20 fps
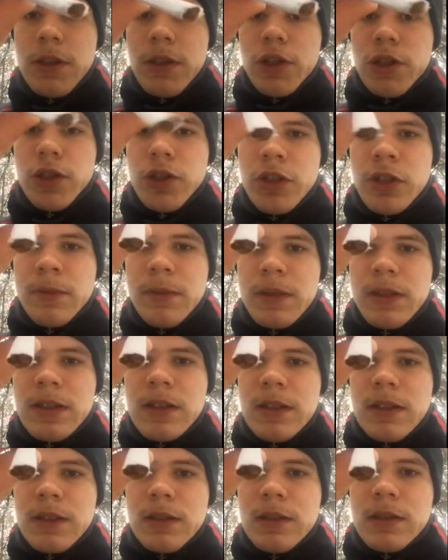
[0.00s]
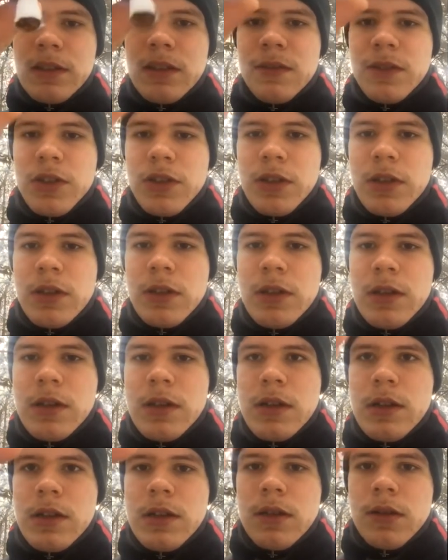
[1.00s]
Раньше даже не писали, это не важно.
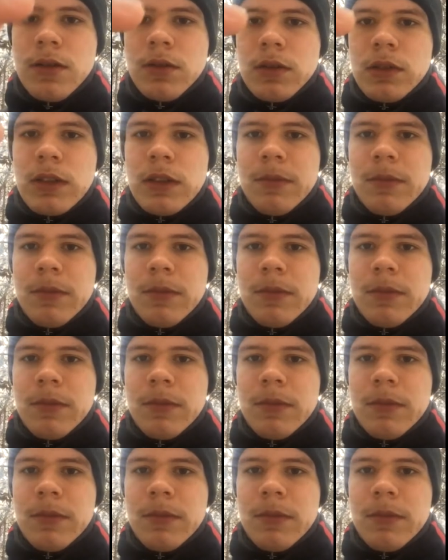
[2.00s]
Вот,